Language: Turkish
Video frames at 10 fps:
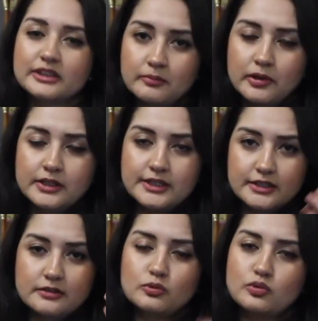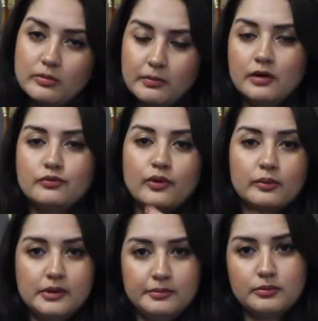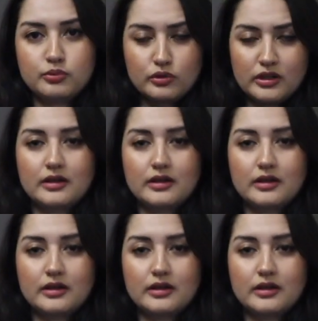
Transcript: Ama zaman içinde muhtemelen Formula 1